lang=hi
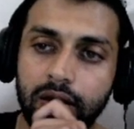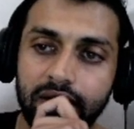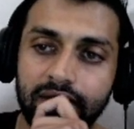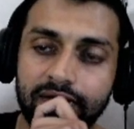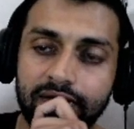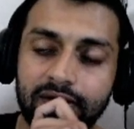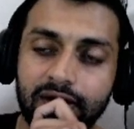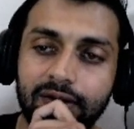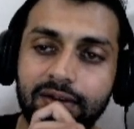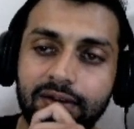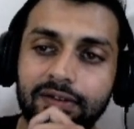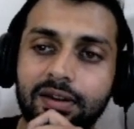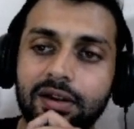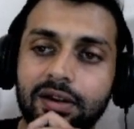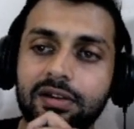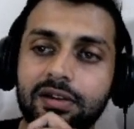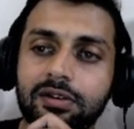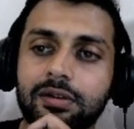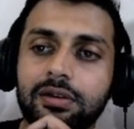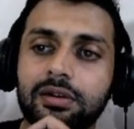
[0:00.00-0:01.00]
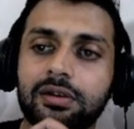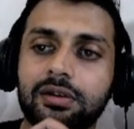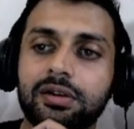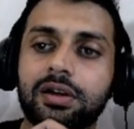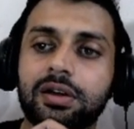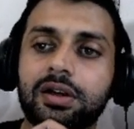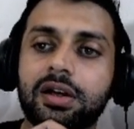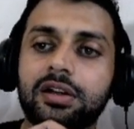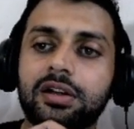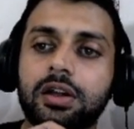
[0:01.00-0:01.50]
इसकी रिसर्च
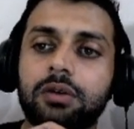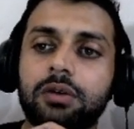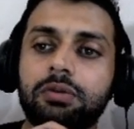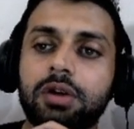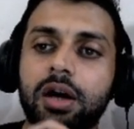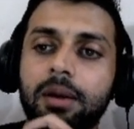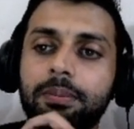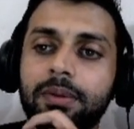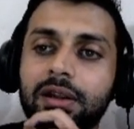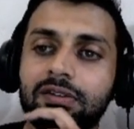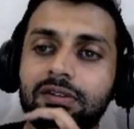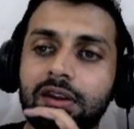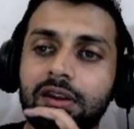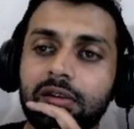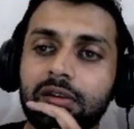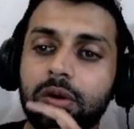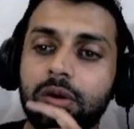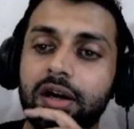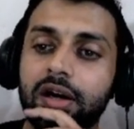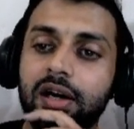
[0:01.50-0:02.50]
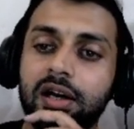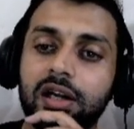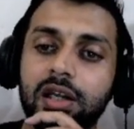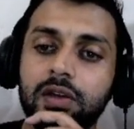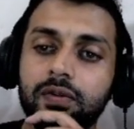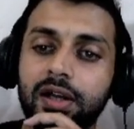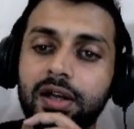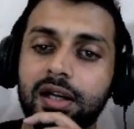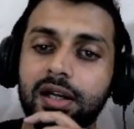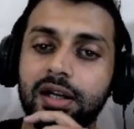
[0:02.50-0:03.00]
करते हुए आपने इस चीज़ को
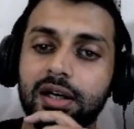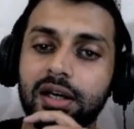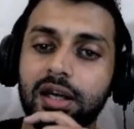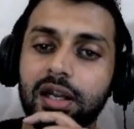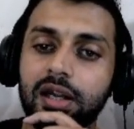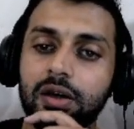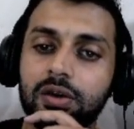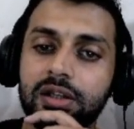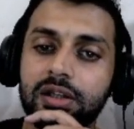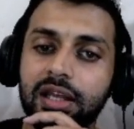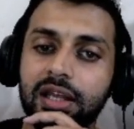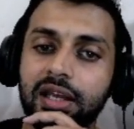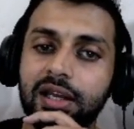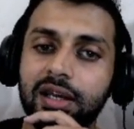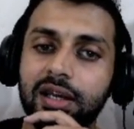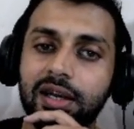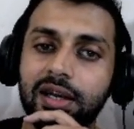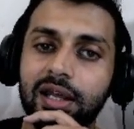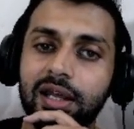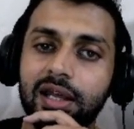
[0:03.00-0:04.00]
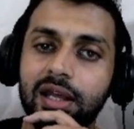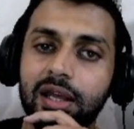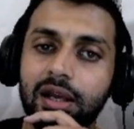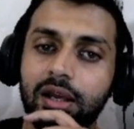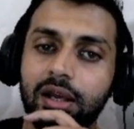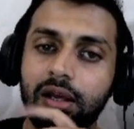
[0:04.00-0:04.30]
आइडेंटिफाई करना है और देख लेना है